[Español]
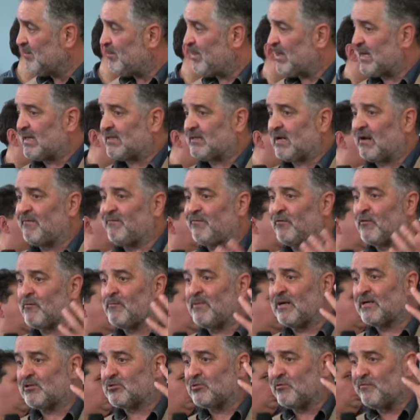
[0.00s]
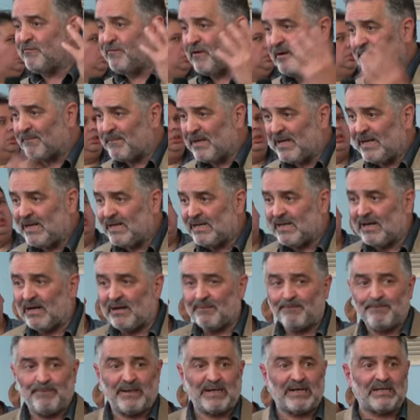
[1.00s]
para transformar su
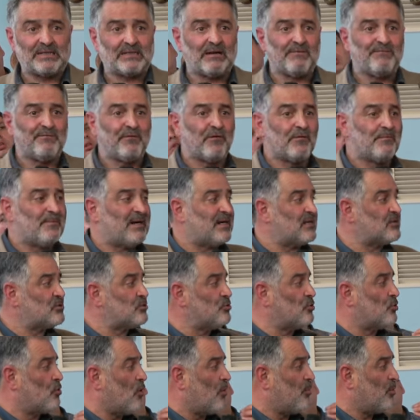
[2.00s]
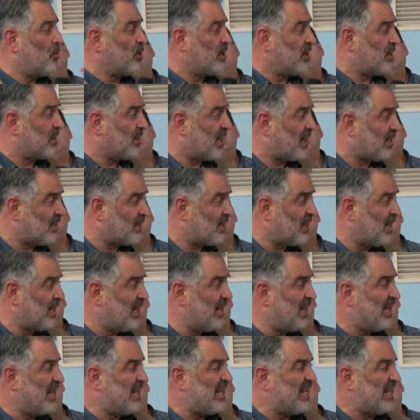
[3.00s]
familia, para transformar su comunidad